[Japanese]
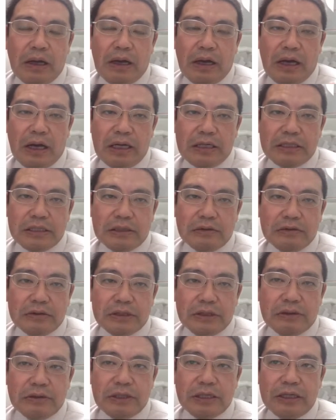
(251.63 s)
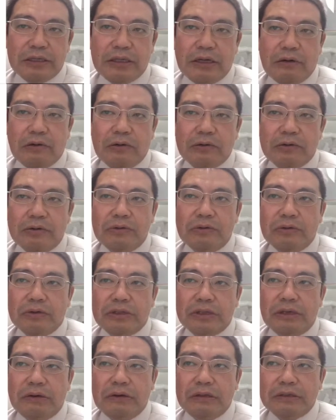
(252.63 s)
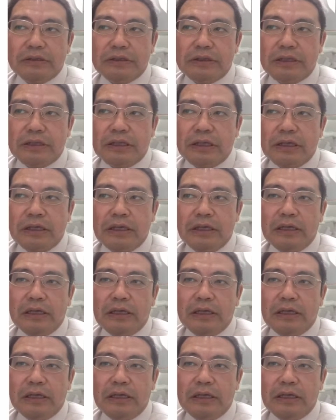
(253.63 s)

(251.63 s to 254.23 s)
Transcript: 歯医者としてのキャリアをほとんど使わずに、